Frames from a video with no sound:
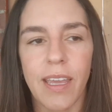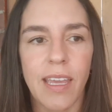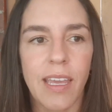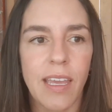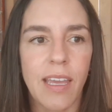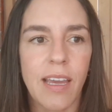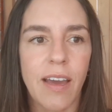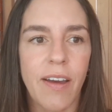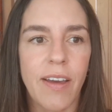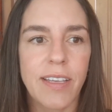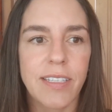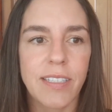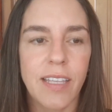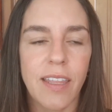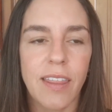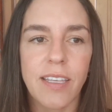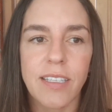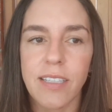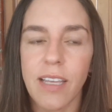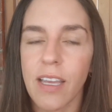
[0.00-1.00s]
y a
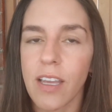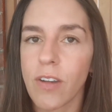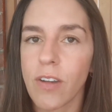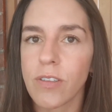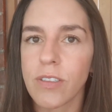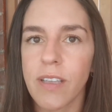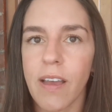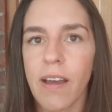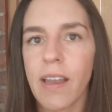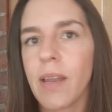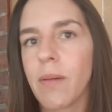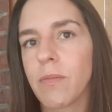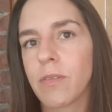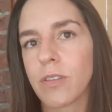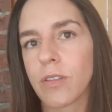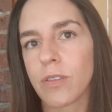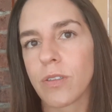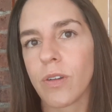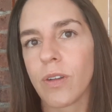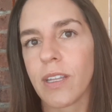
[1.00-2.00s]
veces dicen que no se habla
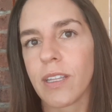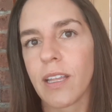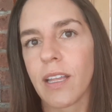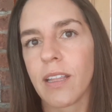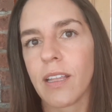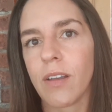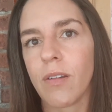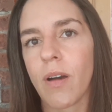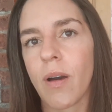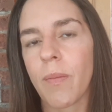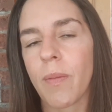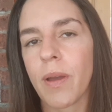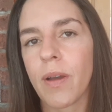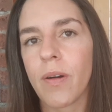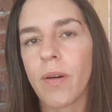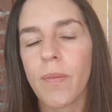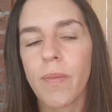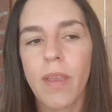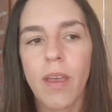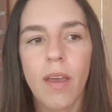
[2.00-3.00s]
mucho sobre este estilo de
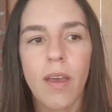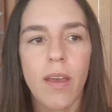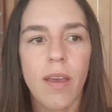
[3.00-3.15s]
apego,